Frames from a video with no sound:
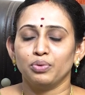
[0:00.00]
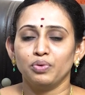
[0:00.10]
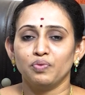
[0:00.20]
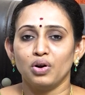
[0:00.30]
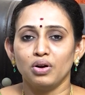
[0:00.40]

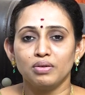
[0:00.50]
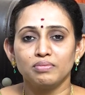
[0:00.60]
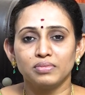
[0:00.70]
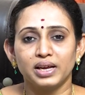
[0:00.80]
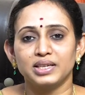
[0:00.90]
ஒரு
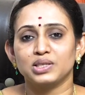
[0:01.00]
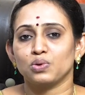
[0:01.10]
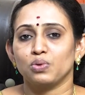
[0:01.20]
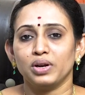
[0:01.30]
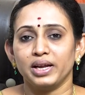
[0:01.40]
வார்ம் ஹெட்
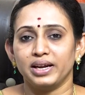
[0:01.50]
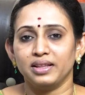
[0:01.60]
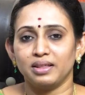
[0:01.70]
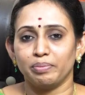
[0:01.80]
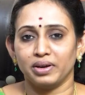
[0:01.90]
சோனாக
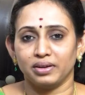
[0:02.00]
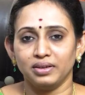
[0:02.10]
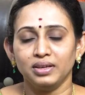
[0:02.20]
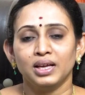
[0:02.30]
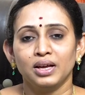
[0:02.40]
எடுத்த
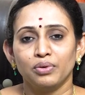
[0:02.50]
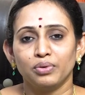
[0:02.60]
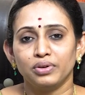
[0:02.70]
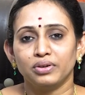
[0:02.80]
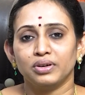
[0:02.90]
பிறகு
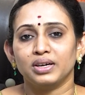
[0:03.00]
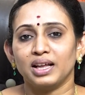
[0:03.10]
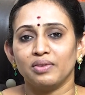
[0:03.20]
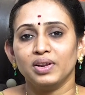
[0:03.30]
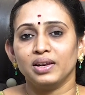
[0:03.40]
ஒரு
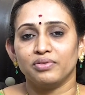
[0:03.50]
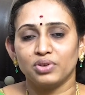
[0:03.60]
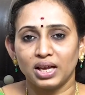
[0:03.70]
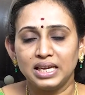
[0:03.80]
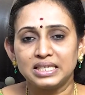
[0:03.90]
டவல்
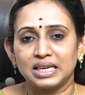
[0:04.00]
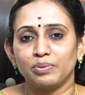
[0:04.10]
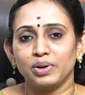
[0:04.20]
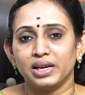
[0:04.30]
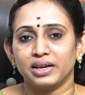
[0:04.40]
ட்ரை
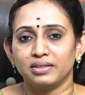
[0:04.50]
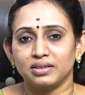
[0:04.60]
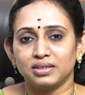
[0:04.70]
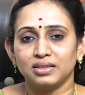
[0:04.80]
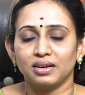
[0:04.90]
டவல்
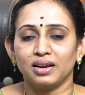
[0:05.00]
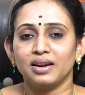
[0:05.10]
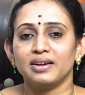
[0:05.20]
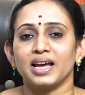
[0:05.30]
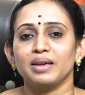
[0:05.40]
எடுத்துகிட்டு
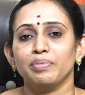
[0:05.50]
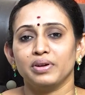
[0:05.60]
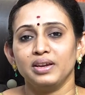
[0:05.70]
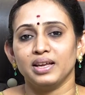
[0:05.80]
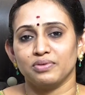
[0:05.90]
நல்லா டை
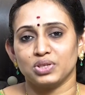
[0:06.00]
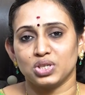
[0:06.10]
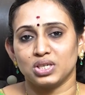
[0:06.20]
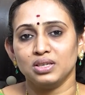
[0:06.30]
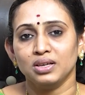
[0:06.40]
பண்ணி நீங்கள்
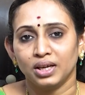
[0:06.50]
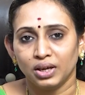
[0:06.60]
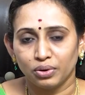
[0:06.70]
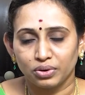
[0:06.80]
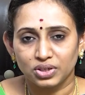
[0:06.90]
வச்சுட்டு
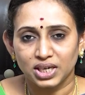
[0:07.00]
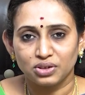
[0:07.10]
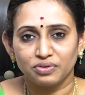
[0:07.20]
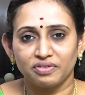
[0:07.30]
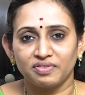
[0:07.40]
ஒரு டென்
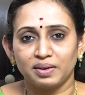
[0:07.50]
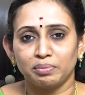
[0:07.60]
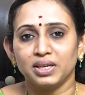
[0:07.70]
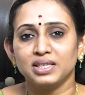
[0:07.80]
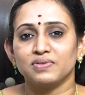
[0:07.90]
டு ஃபிஃப்டீன்
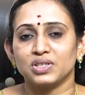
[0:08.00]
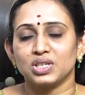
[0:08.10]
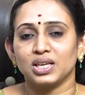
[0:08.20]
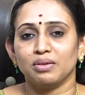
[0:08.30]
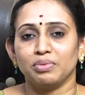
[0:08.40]
மினிட்ஸ்
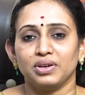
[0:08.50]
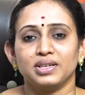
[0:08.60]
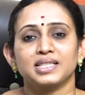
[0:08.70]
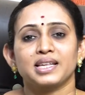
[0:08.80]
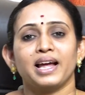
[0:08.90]
வச்சிட்டிங்க
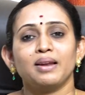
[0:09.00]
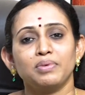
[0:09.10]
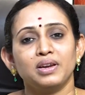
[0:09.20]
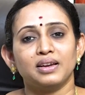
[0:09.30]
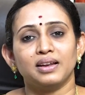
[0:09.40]
அப்படின்னா
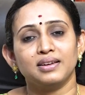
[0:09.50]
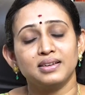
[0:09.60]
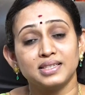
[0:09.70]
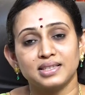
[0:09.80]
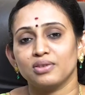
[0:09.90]
ஸ்கேல்பில்
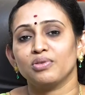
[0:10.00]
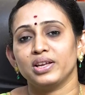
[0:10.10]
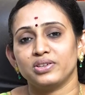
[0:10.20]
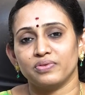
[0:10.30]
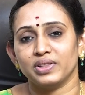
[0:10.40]
நல்ல
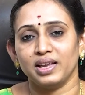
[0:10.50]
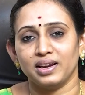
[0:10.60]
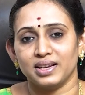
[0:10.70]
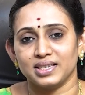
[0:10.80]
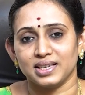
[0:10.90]
சர்க்குலேஷன் வந்து
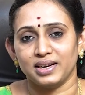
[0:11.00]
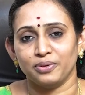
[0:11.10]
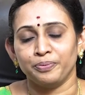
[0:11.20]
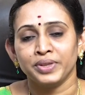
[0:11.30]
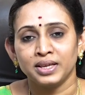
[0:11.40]
என்ஹான்ஸ்
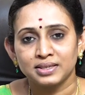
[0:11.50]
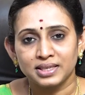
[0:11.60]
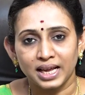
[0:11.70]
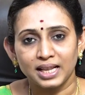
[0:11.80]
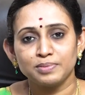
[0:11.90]
ஆகிடும்
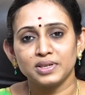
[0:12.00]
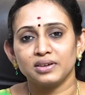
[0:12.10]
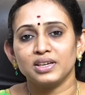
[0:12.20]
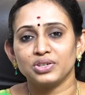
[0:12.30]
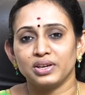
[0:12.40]
ஸ்கேல்ப்
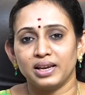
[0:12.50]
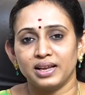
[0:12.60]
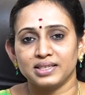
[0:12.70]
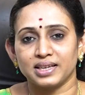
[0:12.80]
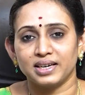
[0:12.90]
சர்க்குலேஷன்
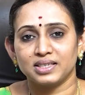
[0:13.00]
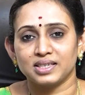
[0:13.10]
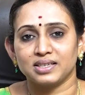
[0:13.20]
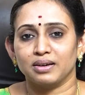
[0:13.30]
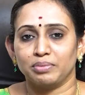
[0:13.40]
என்ஹான்ஸ்
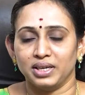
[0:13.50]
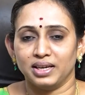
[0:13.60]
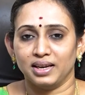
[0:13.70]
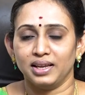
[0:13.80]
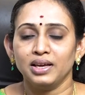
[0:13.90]
ஆகிடுச்சு
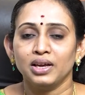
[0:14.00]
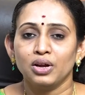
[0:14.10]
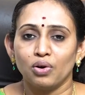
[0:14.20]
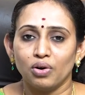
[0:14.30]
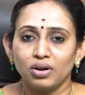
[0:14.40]
அப்படின்னாலே
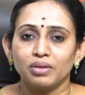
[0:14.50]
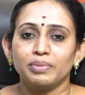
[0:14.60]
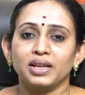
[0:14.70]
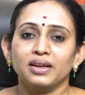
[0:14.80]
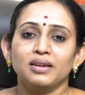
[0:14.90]

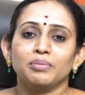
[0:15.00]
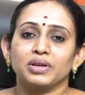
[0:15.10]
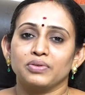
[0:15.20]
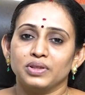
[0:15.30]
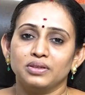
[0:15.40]
ஆட்டோமேட்டிக்காக
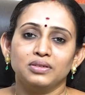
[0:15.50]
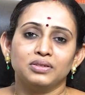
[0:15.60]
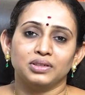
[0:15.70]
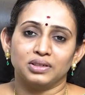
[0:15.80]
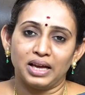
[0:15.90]
நமக்கு வந்து
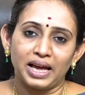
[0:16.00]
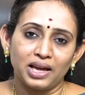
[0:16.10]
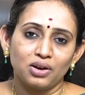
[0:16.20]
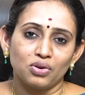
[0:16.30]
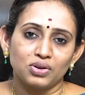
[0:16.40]

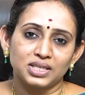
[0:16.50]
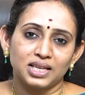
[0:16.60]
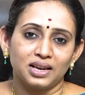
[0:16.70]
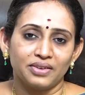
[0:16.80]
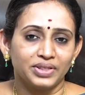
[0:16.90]
ஹேர் லாஸ்
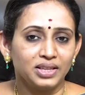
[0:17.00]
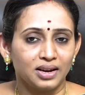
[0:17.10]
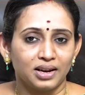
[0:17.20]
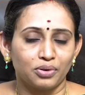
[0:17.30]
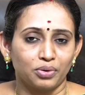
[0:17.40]
எல்லாம் வந்து
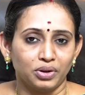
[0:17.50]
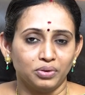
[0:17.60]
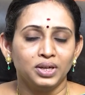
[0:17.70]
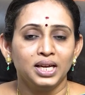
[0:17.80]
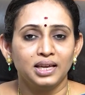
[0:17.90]
நல்லா
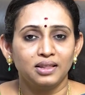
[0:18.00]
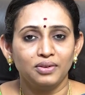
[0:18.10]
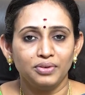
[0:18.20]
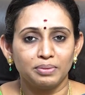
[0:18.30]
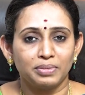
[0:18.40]
குறையும்
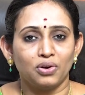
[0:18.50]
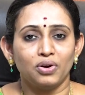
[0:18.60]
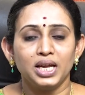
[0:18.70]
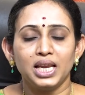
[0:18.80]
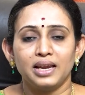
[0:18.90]
இதுலேயும் நம்ம
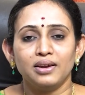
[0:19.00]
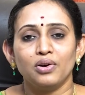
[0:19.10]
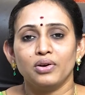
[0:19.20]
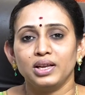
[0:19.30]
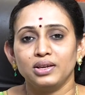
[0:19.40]
ஆயில் என்ன
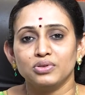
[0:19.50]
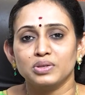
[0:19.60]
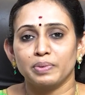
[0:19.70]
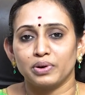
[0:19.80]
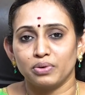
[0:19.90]
ஆயில்
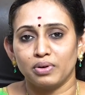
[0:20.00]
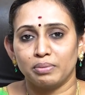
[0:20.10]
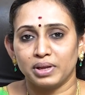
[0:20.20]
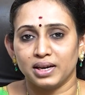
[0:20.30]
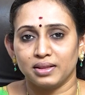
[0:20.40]
யூஸ் பண்ணுறோம்
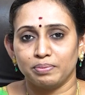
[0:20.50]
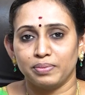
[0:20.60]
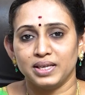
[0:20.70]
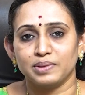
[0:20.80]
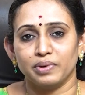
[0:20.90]
அப்படிங்கிறத
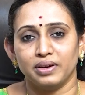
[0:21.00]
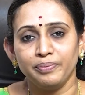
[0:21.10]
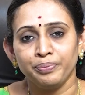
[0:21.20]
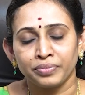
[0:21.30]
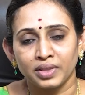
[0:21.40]
பேஸ் பண்ணி
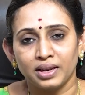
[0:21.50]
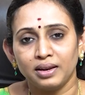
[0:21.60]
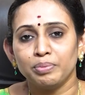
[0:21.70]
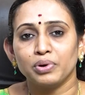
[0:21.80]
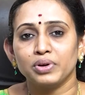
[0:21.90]

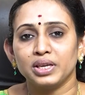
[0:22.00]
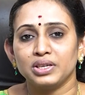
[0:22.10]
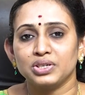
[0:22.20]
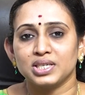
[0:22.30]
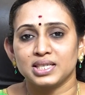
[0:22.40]
நல்ல ப்ரோட்டீன்
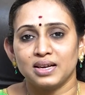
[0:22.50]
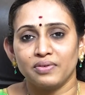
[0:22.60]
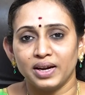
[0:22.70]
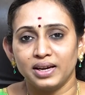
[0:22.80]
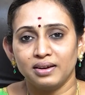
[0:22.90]

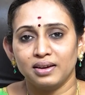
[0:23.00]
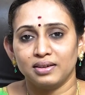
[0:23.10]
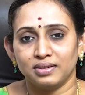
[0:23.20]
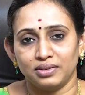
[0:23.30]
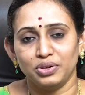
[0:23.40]
ப்ரோட்டீனிஷியஸாக வைட்டல்
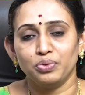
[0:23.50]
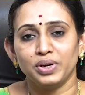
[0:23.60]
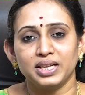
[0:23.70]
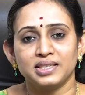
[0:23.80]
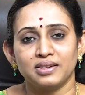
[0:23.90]

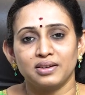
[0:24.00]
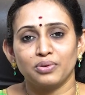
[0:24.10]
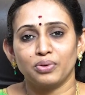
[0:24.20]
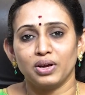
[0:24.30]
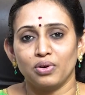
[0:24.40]
நியூட்ரியன்ஸ்
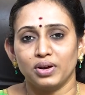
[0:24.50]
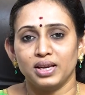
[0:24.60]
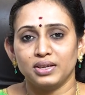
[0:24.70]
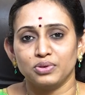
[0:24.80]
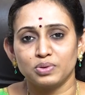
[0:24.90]
இருக்கக்கூடிய
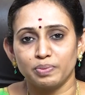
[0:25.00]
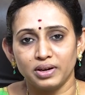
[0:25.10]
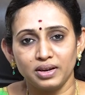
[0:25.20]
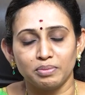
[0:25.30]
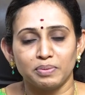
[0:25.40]
ஆயிலை யூஸ்
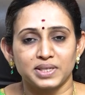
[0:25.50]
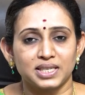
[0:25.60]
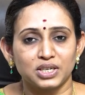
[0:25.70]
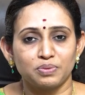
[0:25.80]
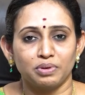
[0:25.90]
பண்ணி நம்ம
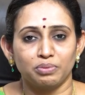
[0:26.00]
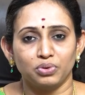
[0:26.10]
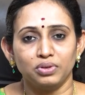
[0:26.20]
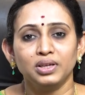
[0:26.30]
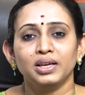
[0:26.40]
மசாஜ்
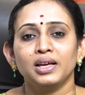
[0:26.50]
பண்ணும்போது